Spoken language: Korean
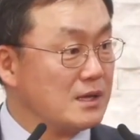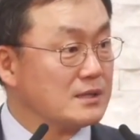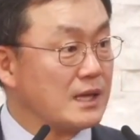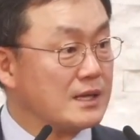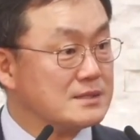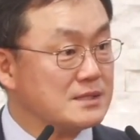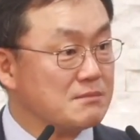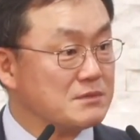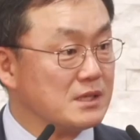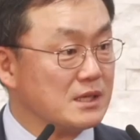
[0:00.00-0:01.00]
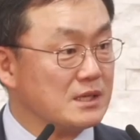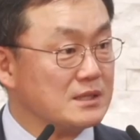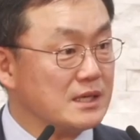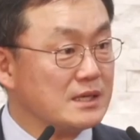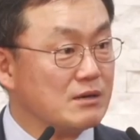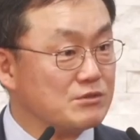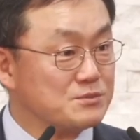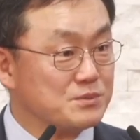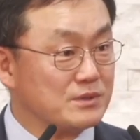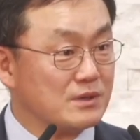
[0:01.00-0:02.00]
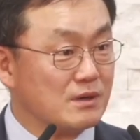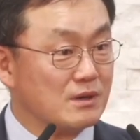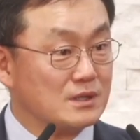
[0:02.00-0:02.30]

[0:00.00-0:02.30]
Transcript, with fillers: 다른 사람들에게 얘기하고 싶은 거예요.